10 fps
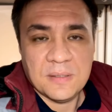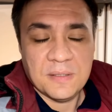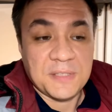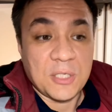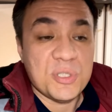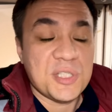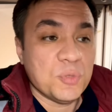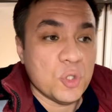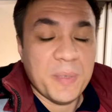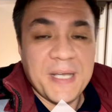Второй
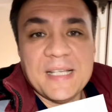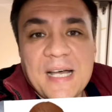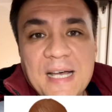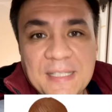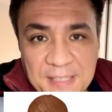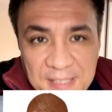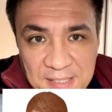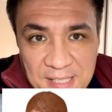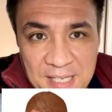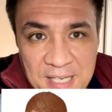симптом – это
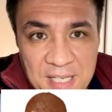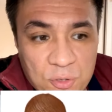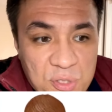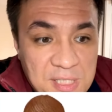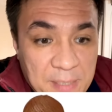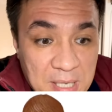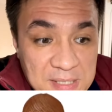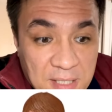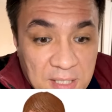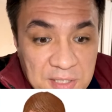ангина, то есть сама
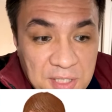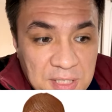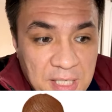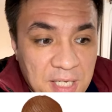скарлатина